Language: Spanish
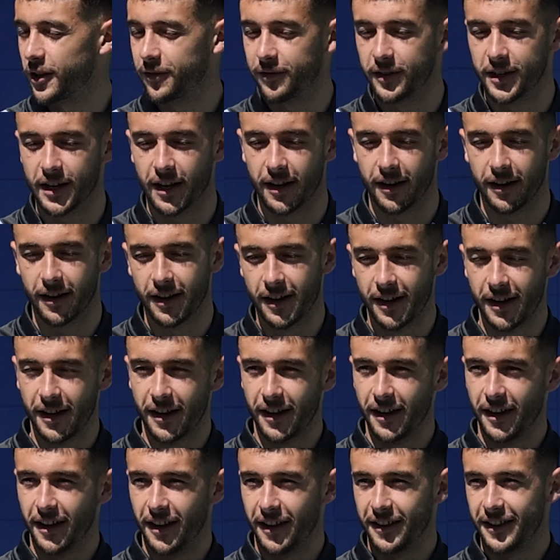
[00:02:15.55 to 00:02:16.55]
Al final,
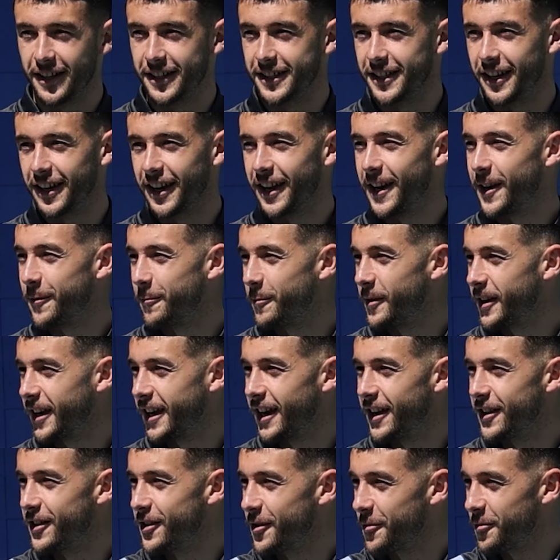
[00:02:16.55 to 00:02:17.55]
desde que eres
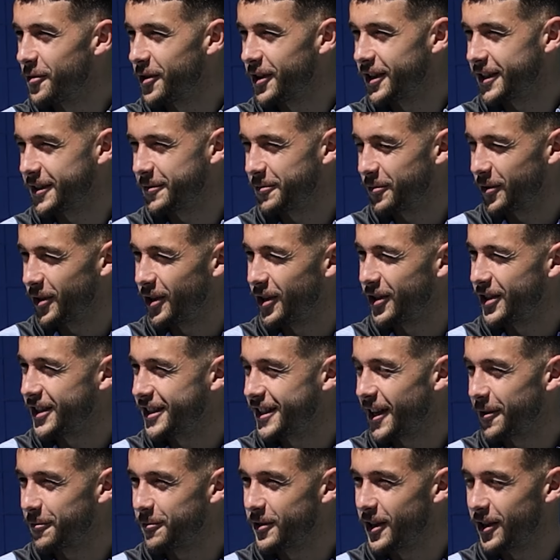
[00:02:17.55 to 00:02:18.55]
pequeño, pues, pues los
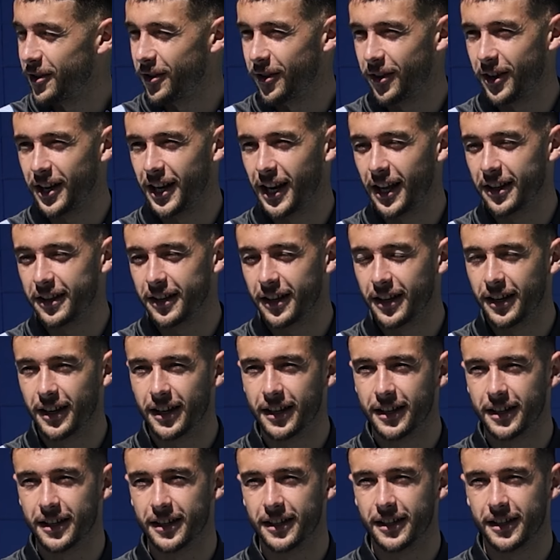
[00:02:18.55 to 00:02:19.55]
estás viendo en la
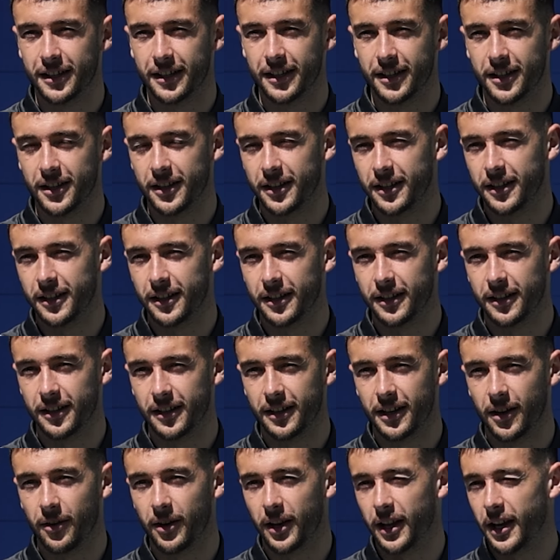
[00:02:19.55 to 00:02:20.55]
tele
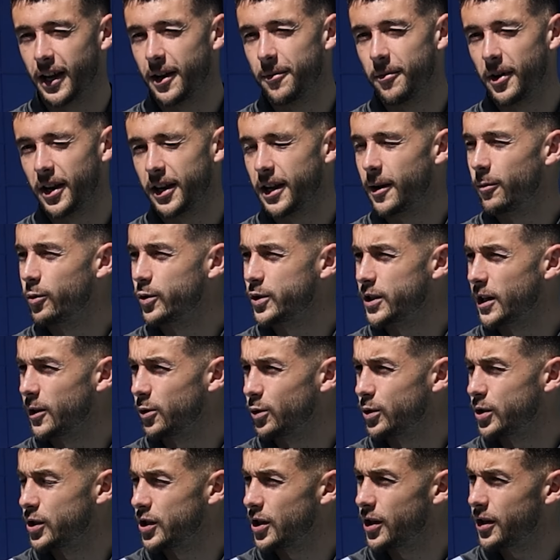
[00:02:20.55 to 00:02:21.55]
y, la verdad que me haría mucha
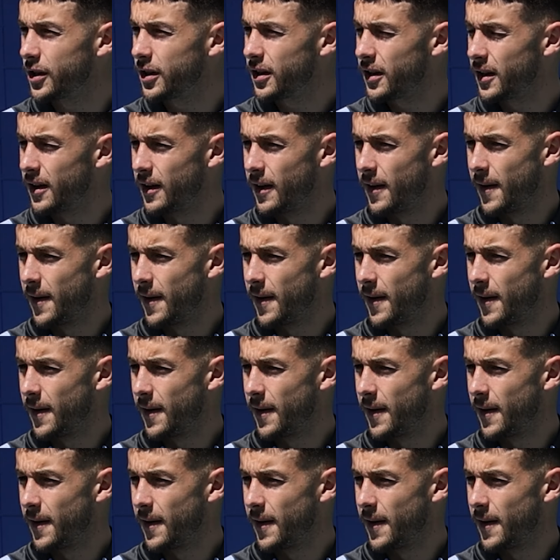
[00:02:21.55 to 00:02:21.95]
ilusión.